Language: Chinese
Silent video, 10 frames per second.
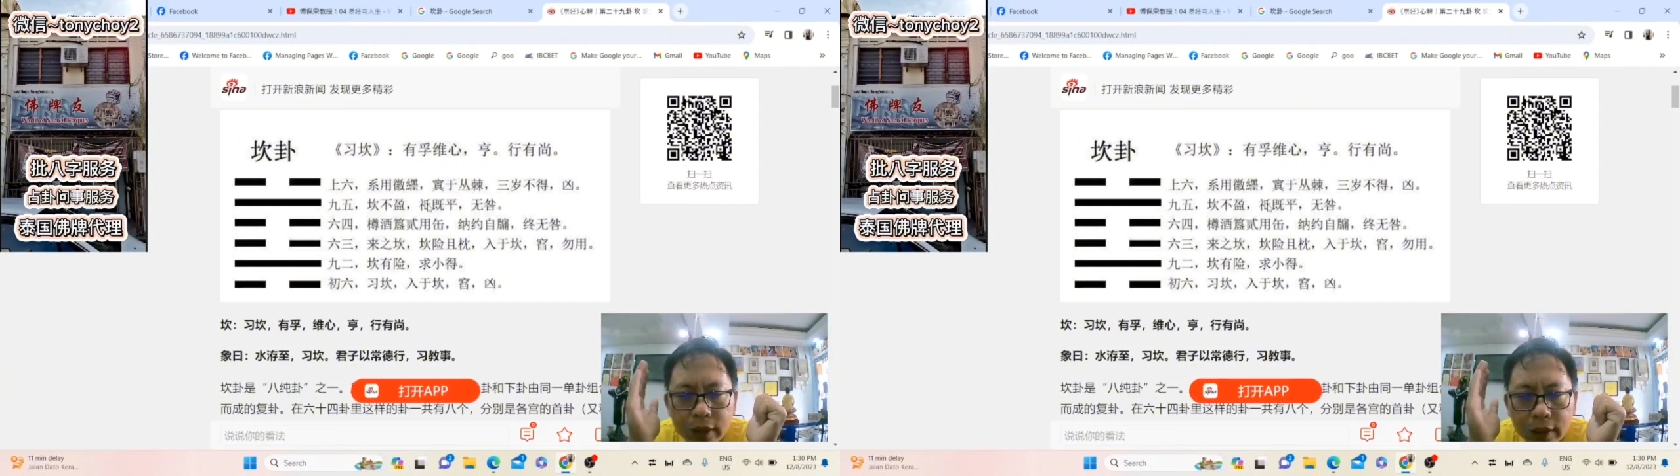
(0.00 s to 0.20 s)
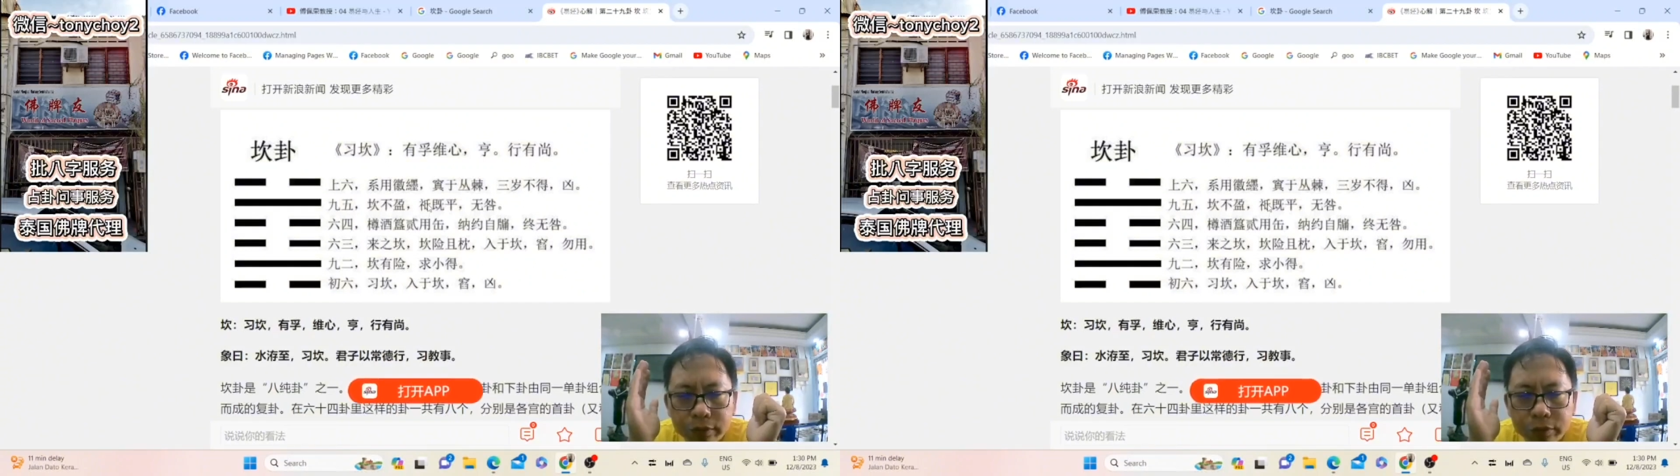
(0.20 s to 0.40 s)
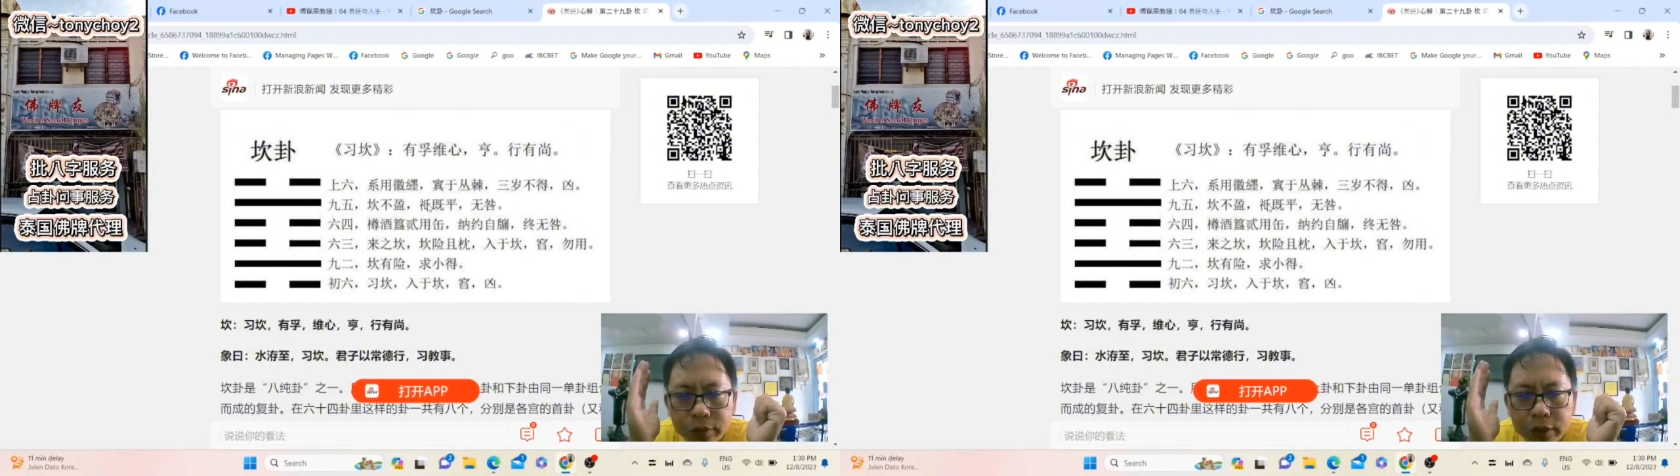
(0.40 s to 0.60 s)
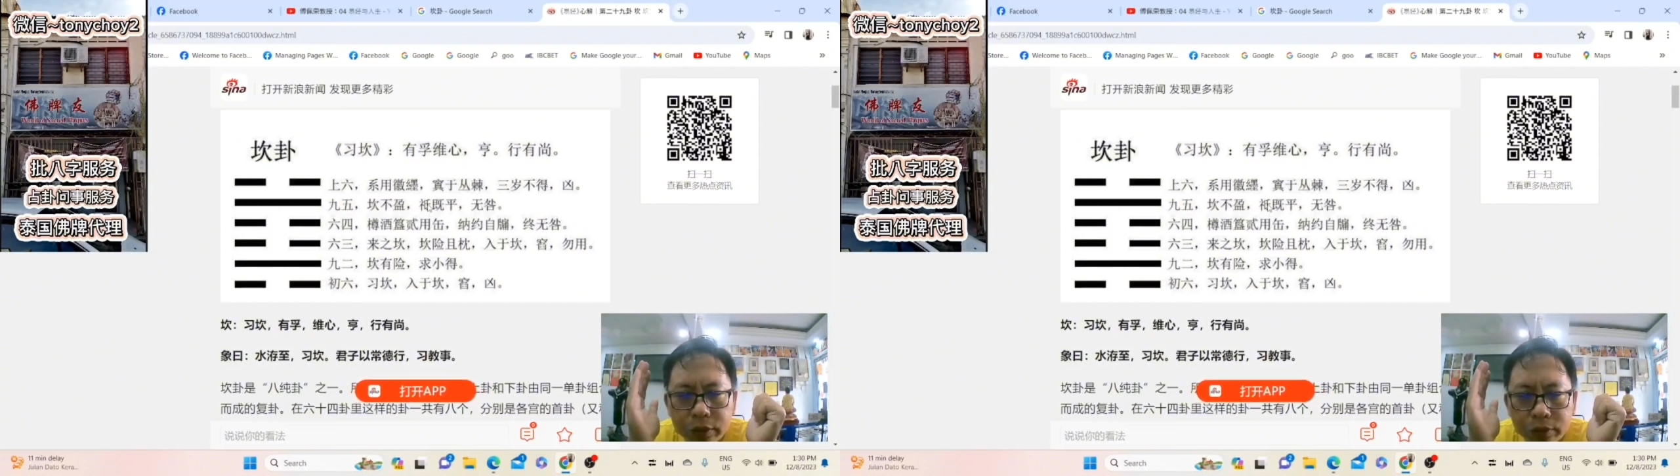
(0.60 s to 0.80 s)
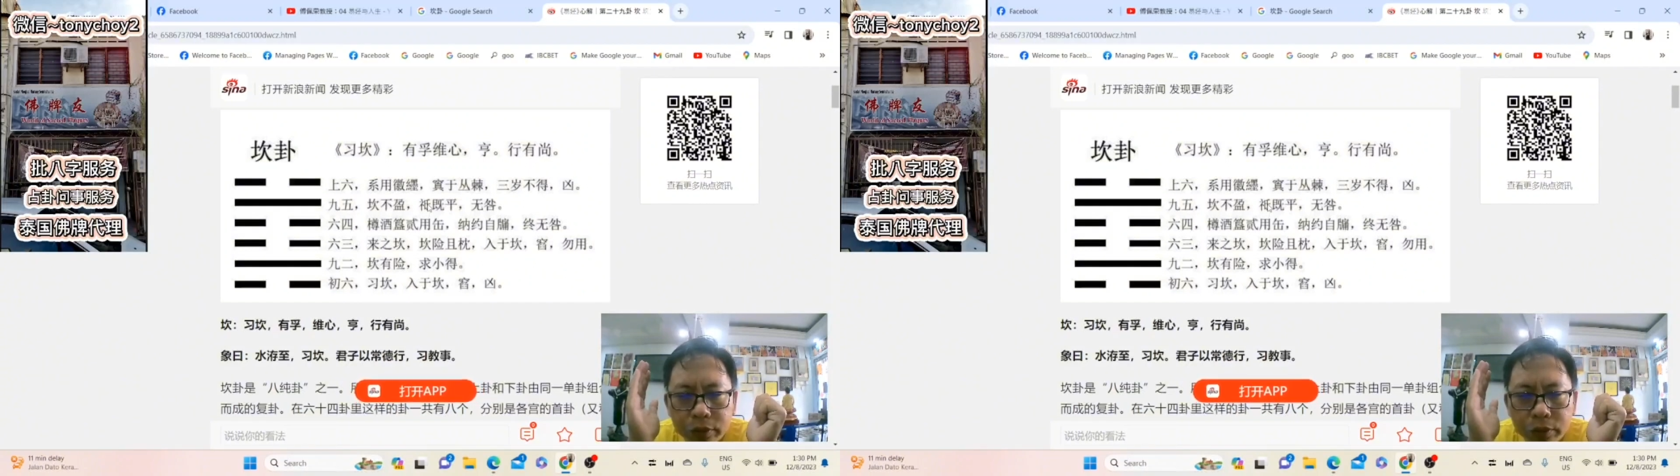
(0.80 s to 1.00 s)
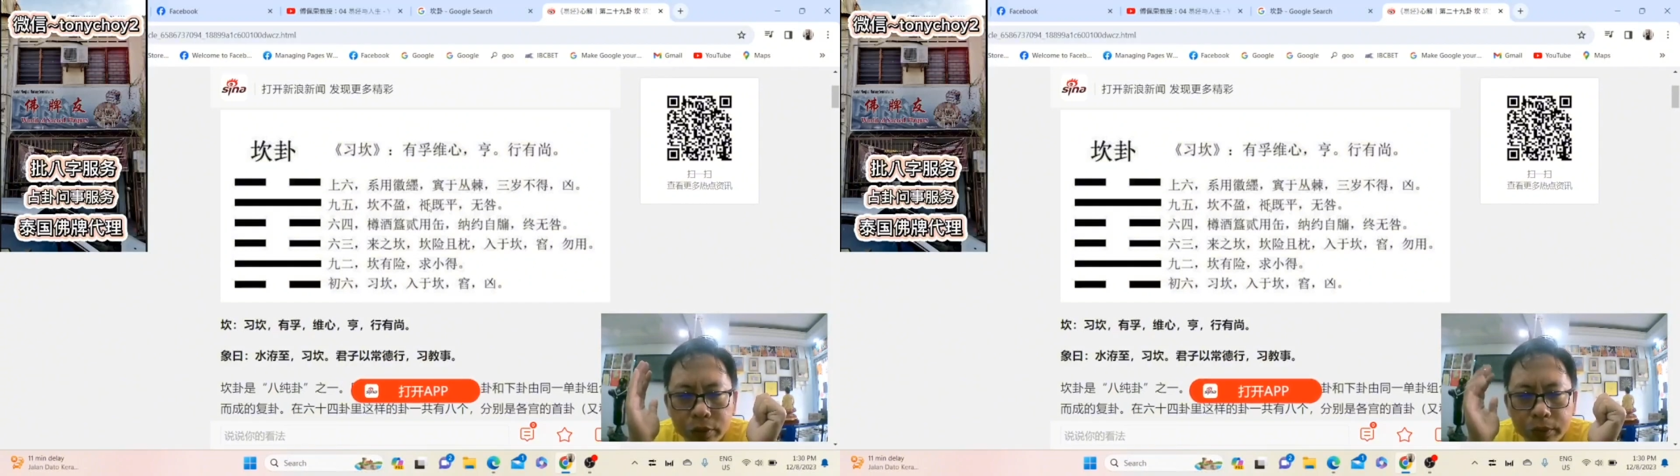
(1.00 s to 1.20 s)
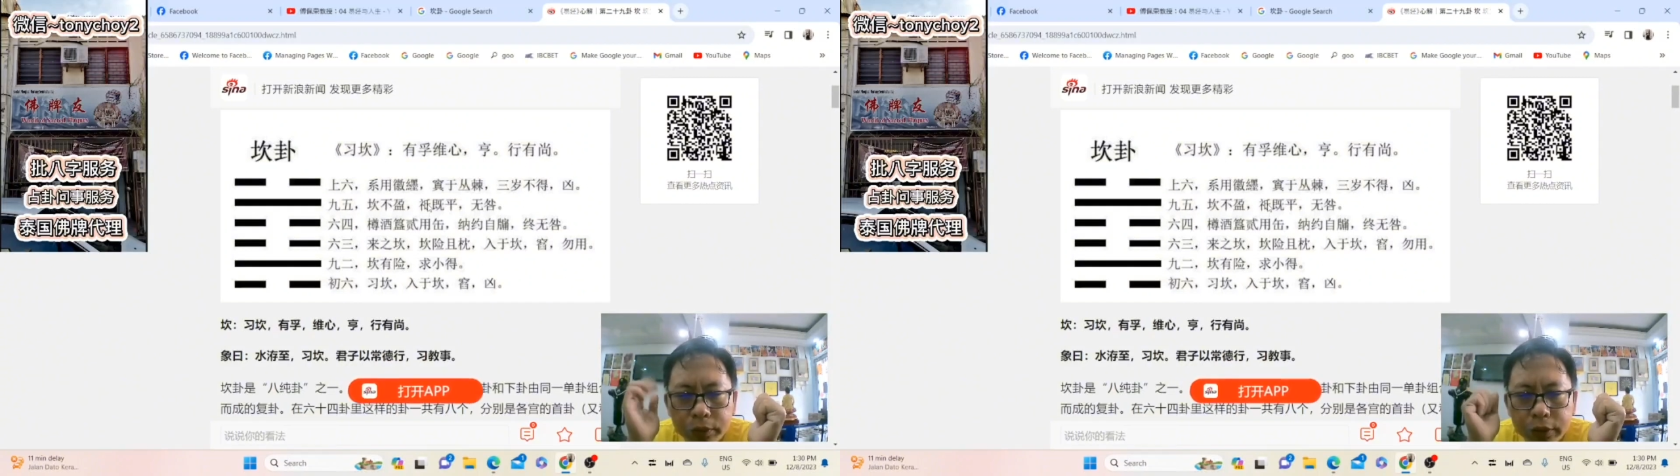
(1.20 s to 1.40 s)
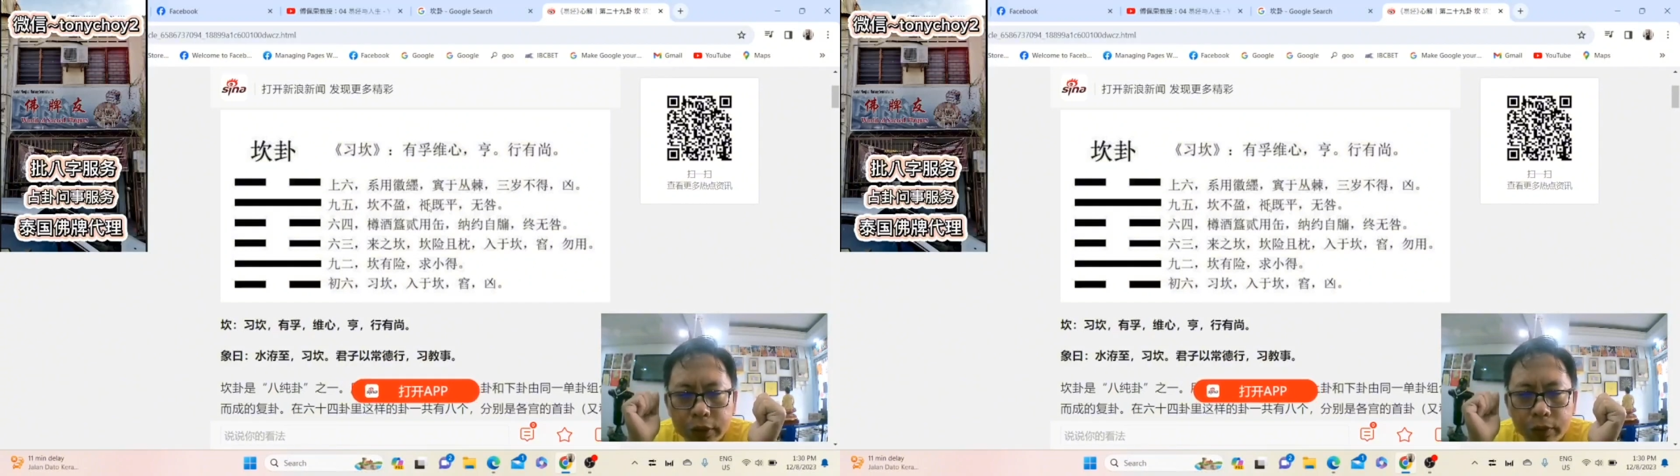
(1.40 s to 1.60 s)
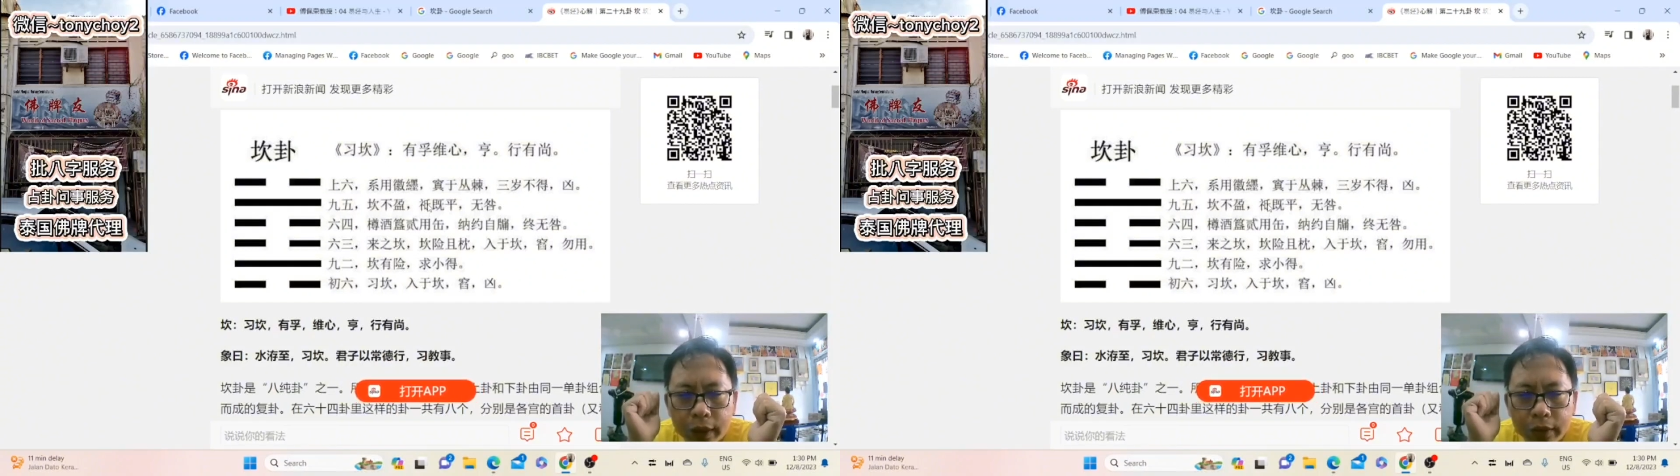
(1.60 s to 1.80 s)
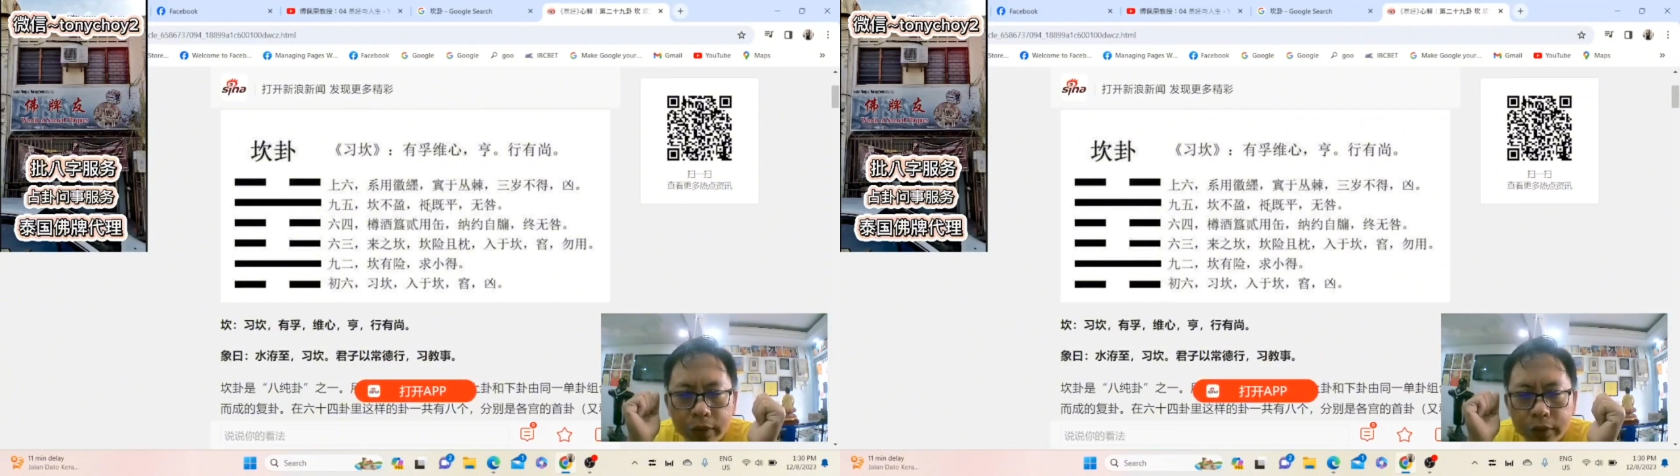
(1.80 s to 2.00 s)
干父之骨用欲不是
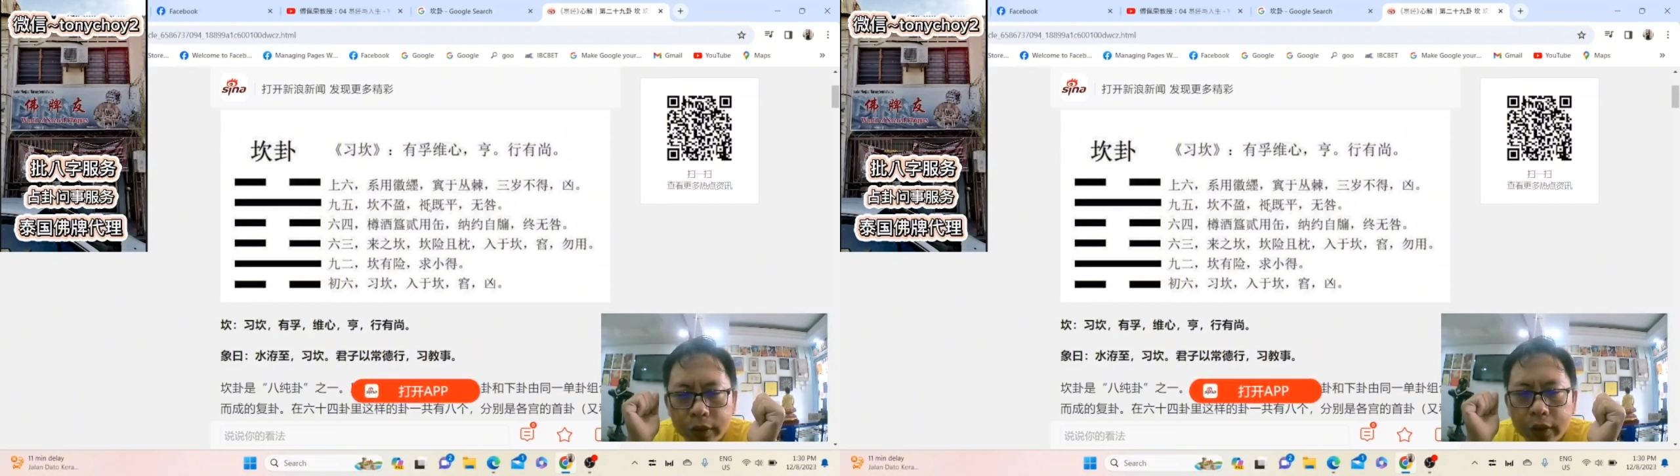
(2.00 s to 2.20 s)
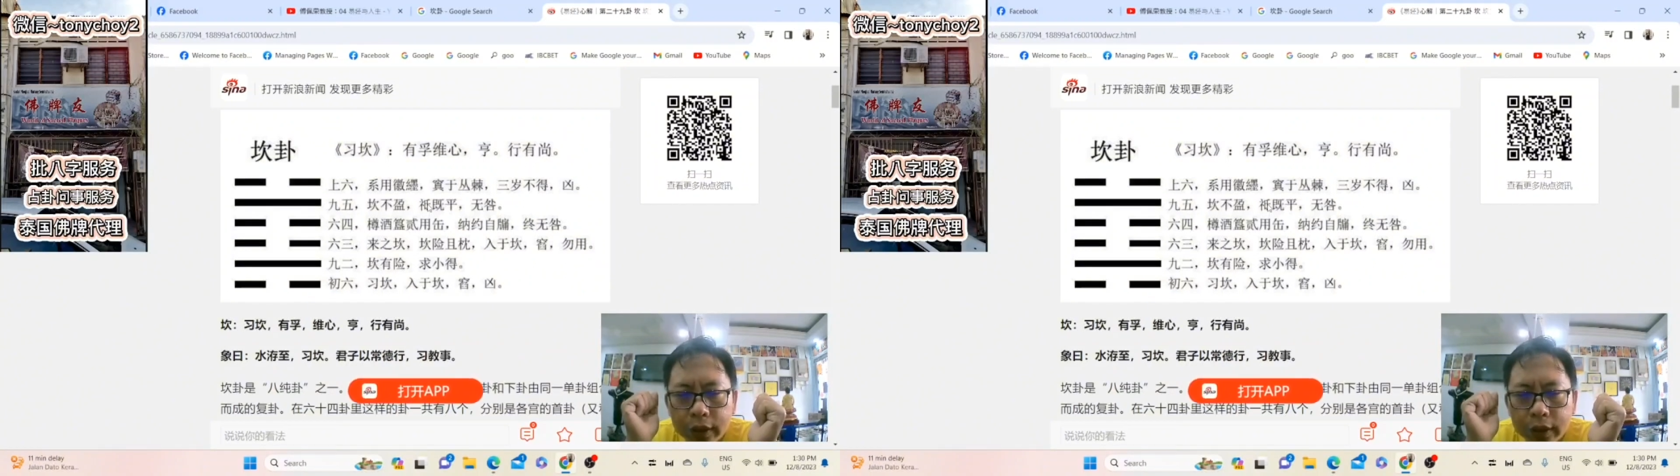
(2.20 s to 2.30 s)
王后